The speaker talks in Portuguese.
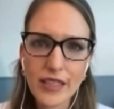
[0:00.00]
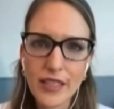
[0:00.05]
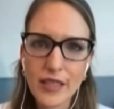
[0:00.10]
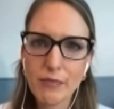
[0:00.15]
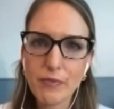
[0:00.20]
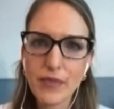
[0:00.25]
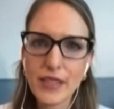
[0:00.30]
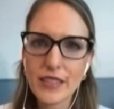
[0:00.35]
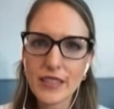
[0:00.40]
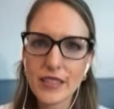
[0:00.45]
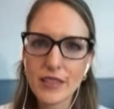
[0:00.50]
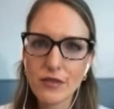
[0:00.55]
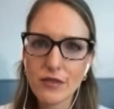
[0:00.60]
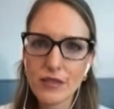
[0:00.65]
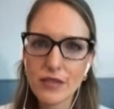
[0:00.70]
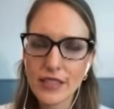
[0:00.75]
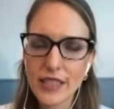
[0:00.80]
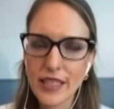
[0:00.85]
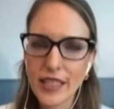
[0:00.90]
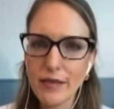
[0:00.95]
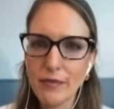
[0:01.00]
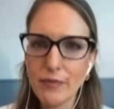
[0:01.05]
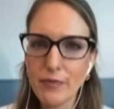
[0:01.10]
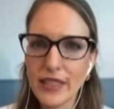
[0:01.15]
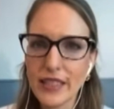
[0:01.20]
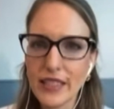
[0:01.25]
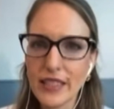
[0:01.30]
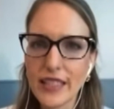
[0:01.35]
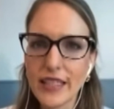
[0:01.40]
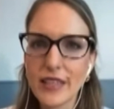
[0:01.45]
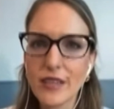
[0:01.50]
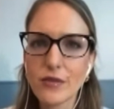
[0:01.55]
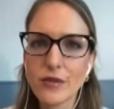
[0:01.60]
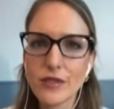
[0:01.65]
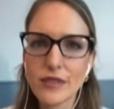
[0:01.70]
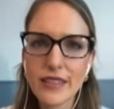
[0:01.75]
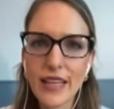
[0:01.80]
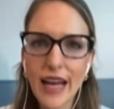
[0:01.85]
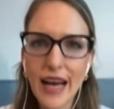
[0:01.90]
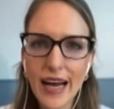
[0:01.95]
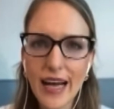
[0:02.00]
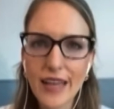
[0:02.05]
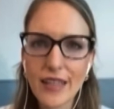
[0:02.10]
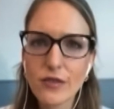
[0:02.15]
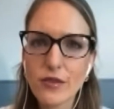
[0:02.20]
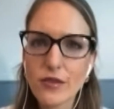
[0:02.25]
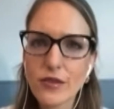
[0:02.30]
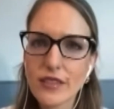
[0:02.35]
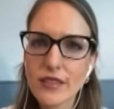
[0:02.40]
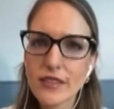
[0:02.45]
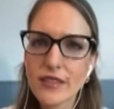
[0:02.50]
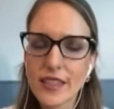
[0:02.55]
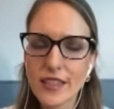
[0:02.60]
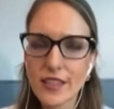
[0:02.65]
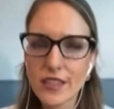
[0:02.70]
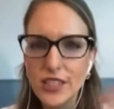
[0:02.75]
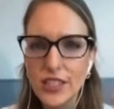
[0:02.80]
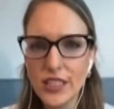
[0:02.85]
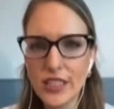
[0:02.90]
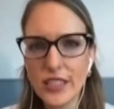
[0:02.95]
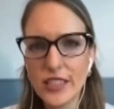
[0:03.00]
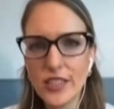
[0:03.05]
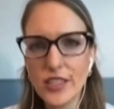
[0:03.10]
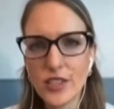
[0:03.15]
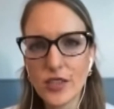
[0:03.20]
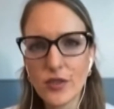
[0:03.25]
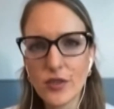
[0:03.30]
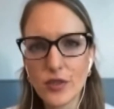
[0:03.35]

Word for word: Passando sempre, né, os dados estatísticos,